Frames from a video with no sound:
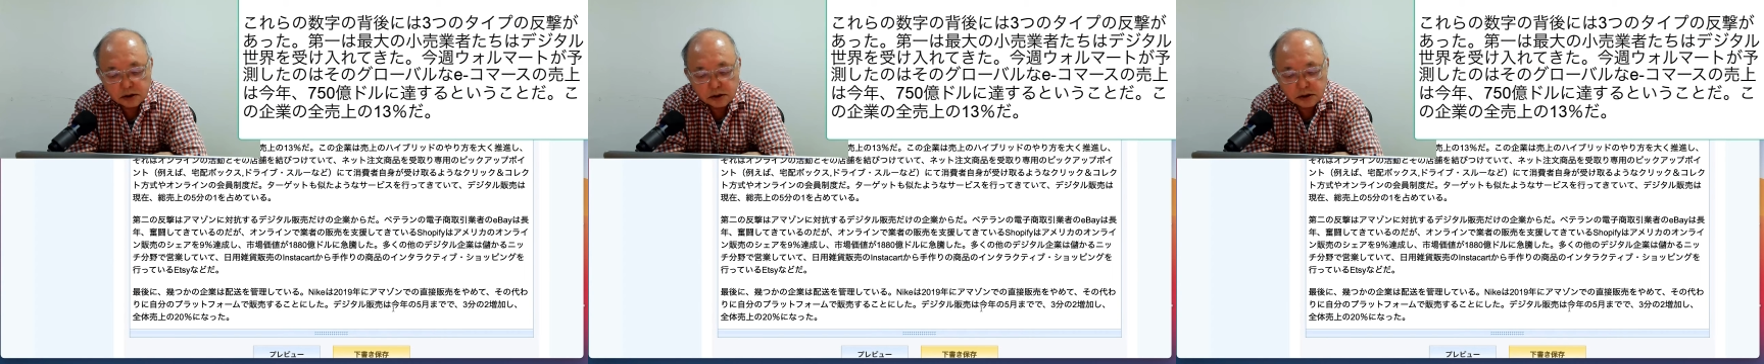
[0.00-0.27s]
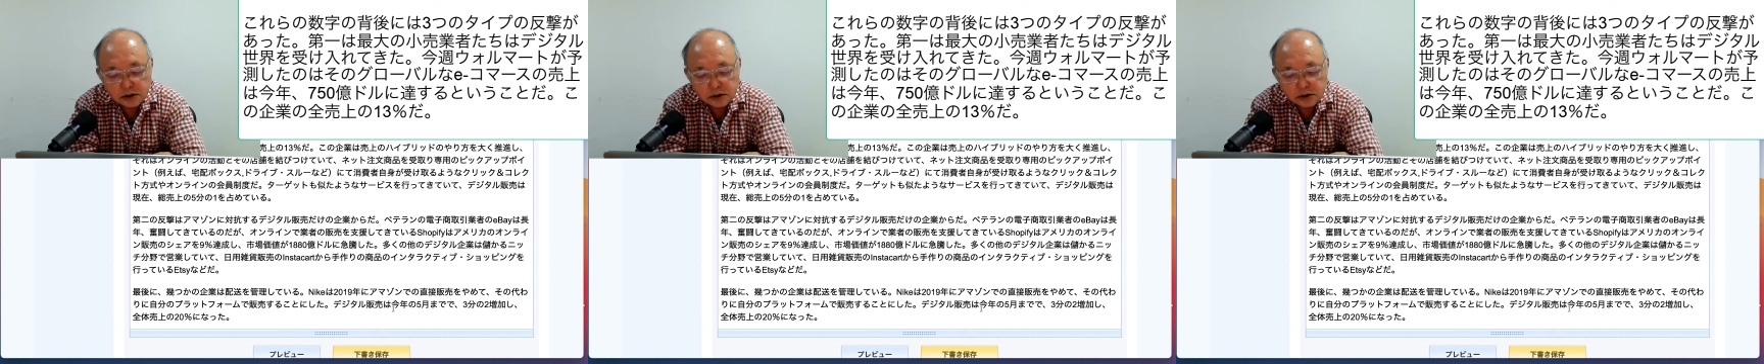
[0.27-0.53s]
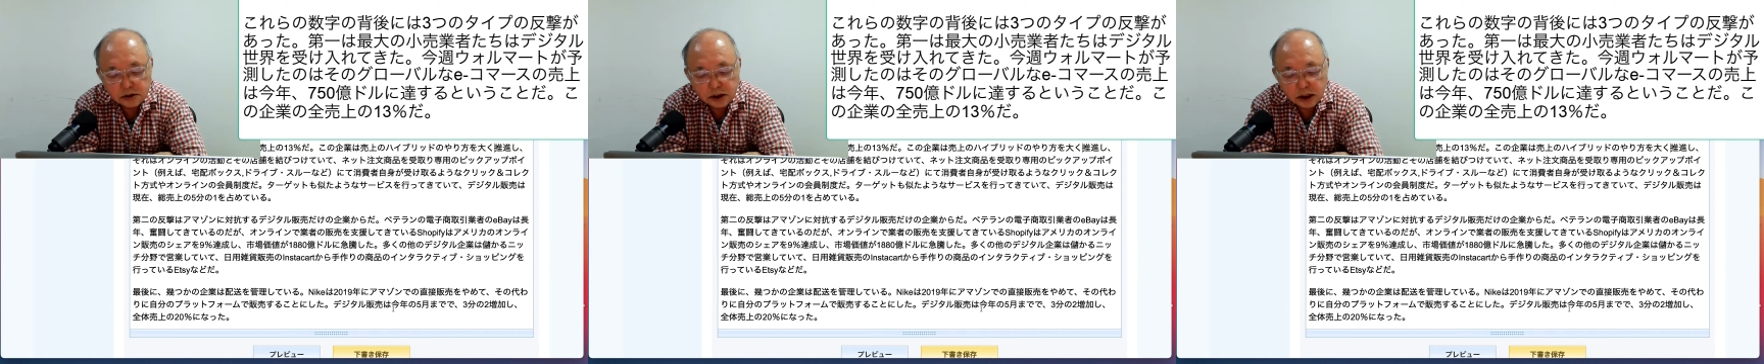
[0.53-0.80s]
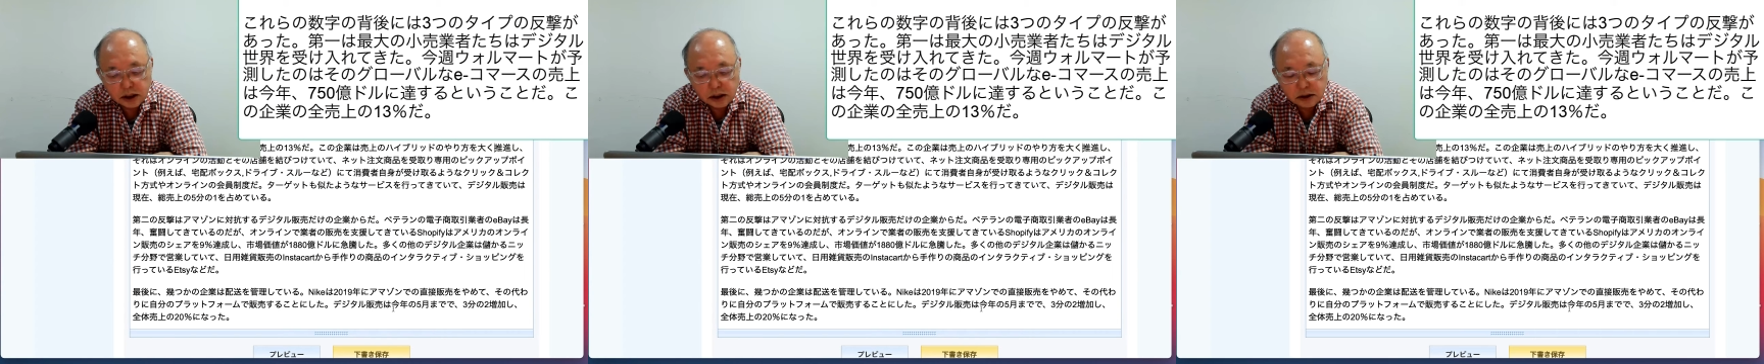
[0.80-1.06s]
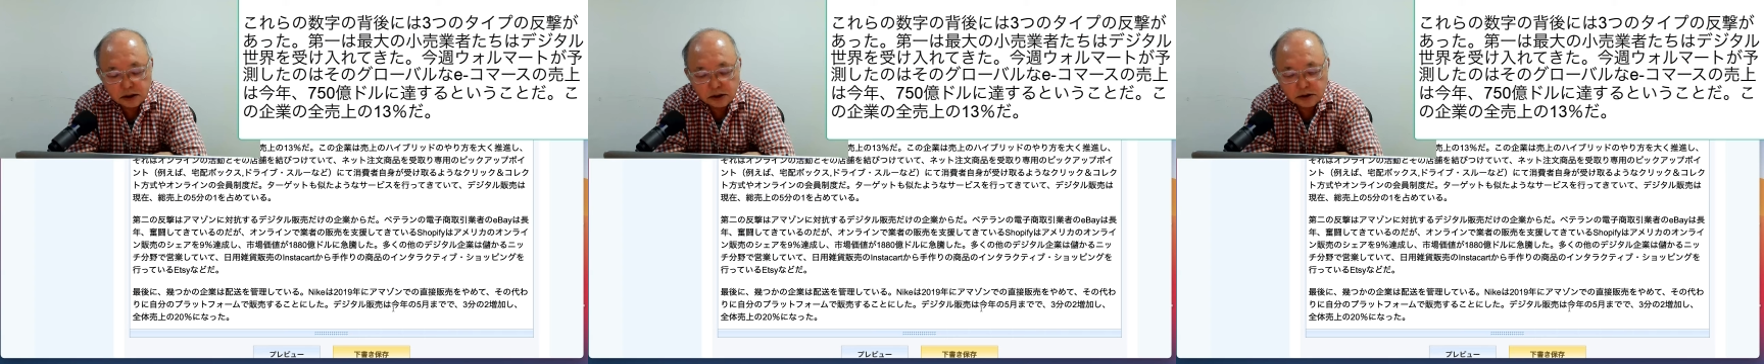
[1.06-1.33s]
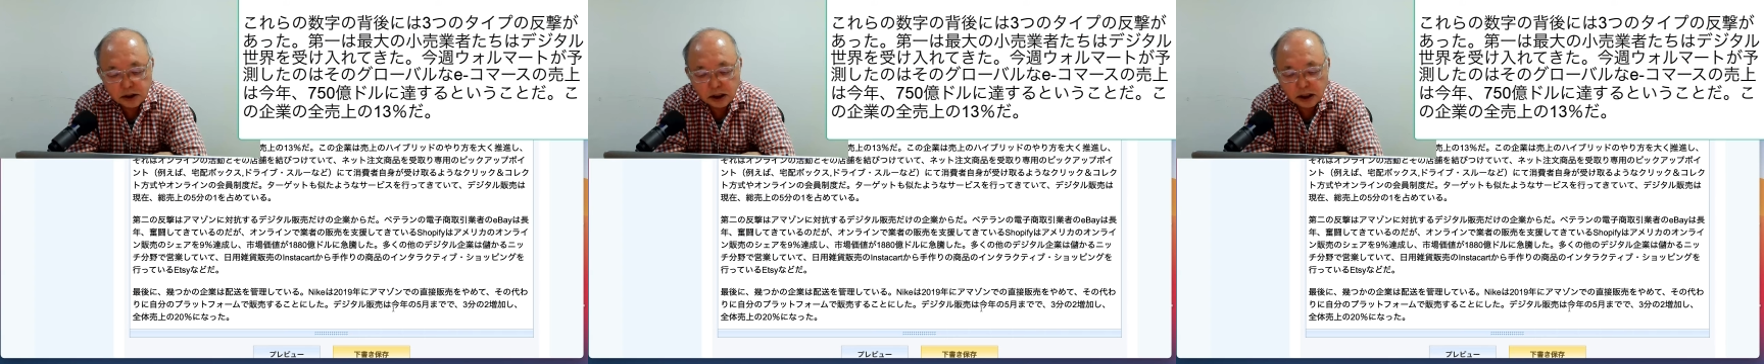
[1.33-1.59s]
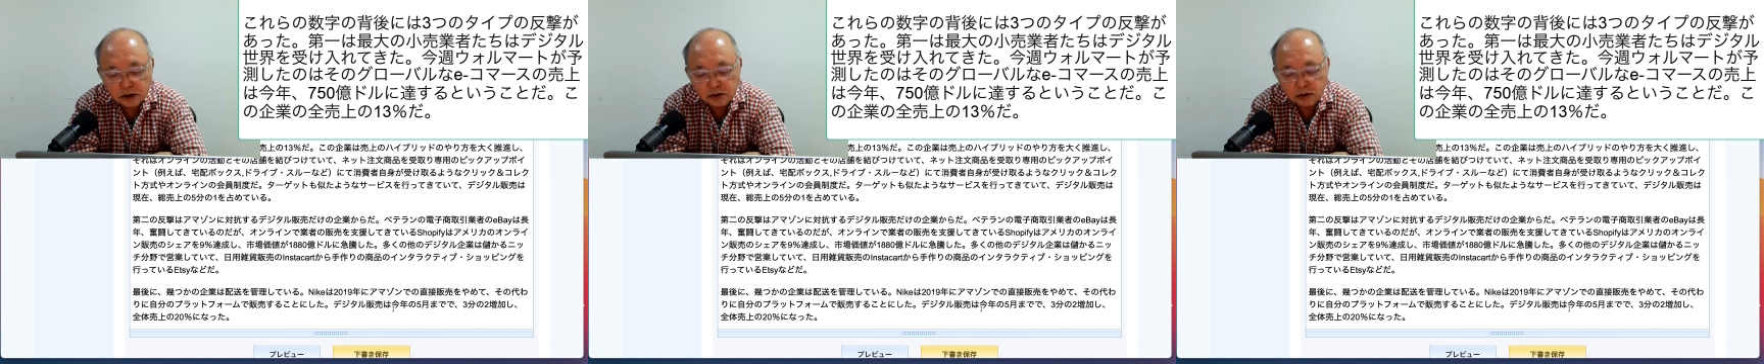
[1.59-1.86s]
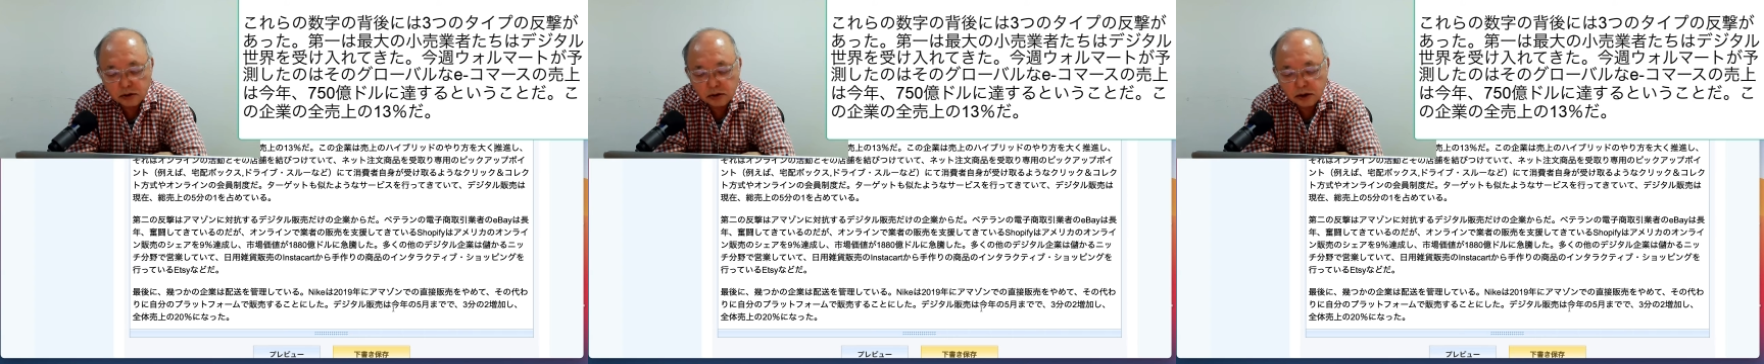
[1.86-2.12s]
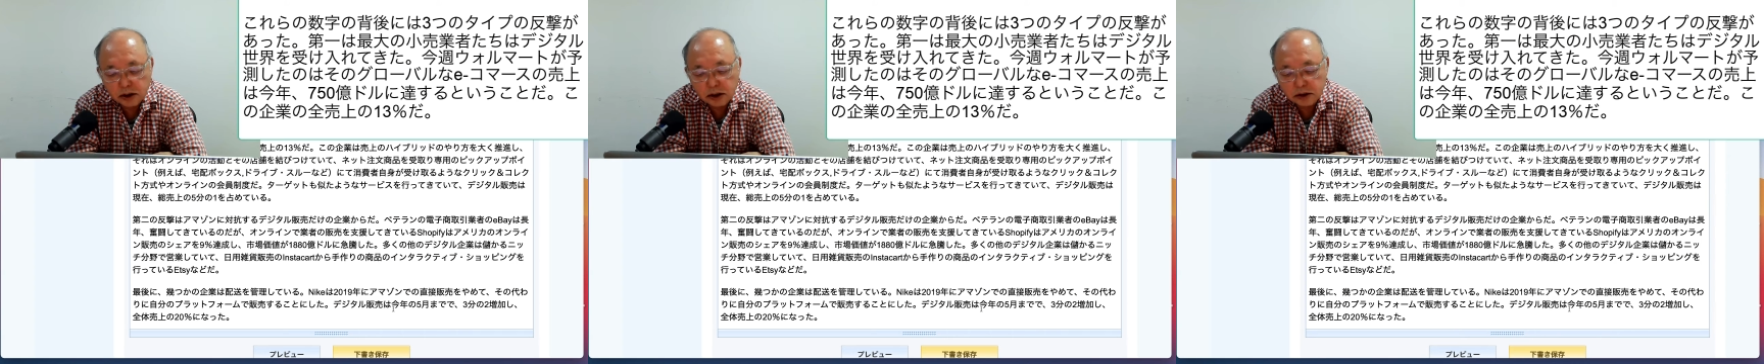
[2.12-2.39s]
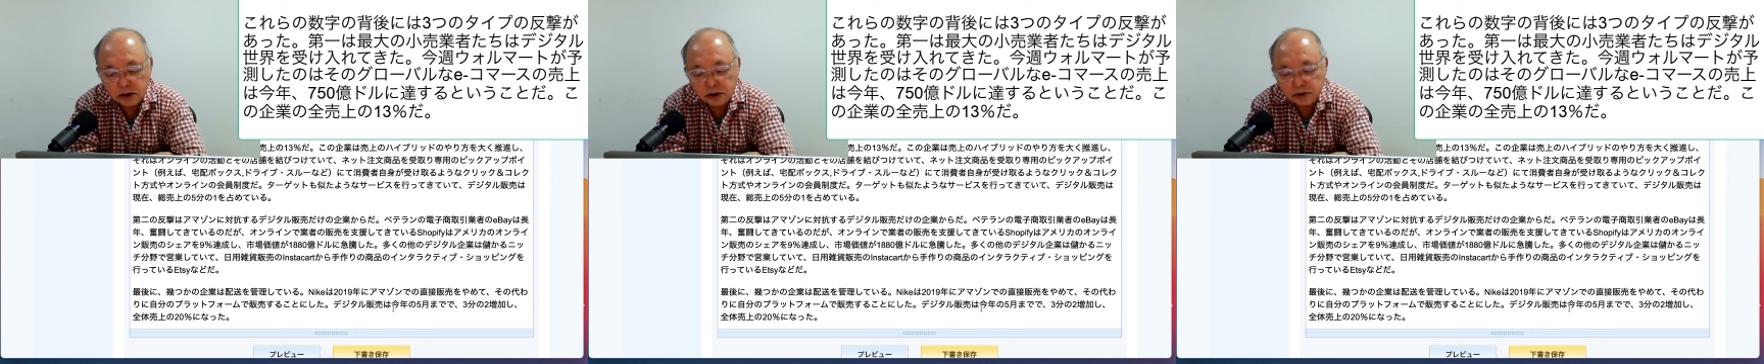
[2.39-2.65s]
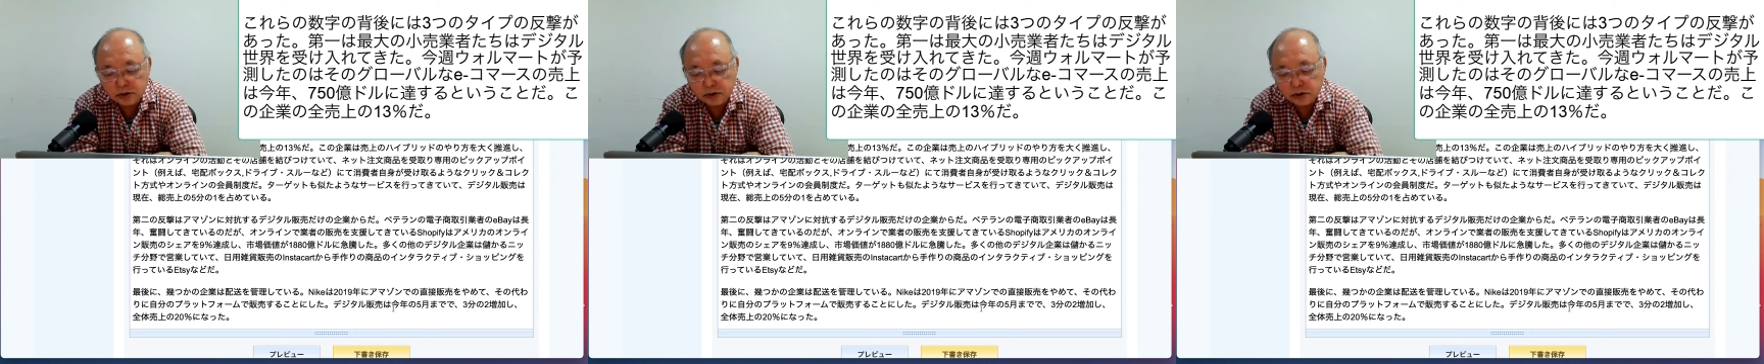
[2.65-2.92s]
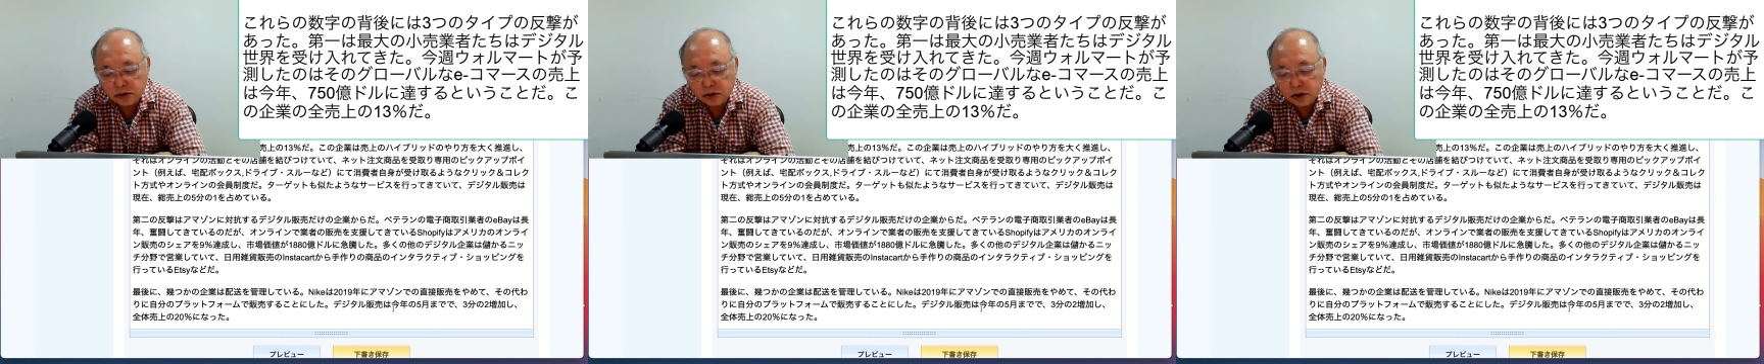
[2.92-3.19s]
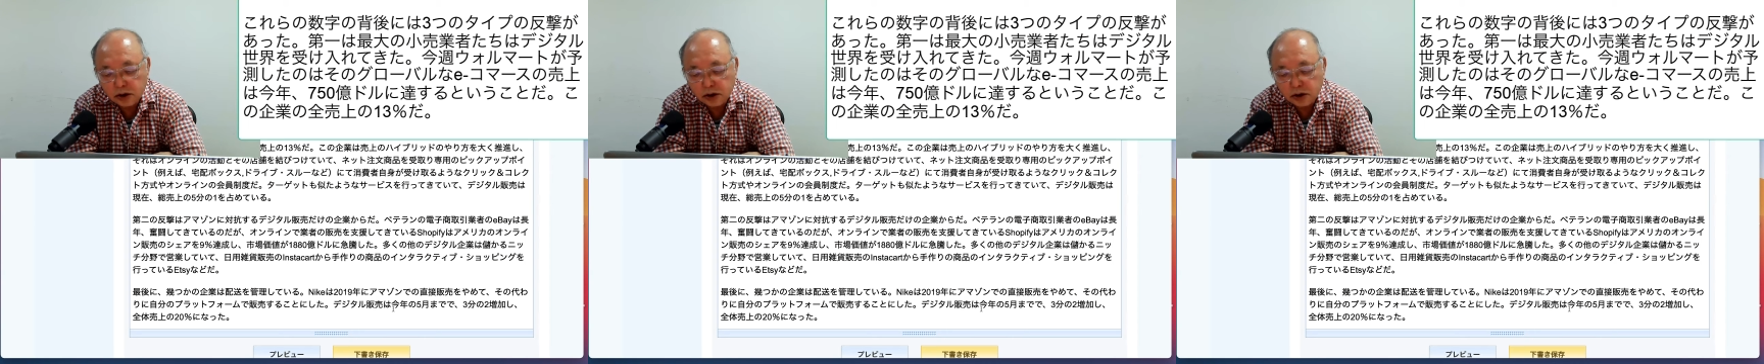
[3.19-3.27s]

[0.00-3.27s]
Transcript: インスタインスタカートから手作りの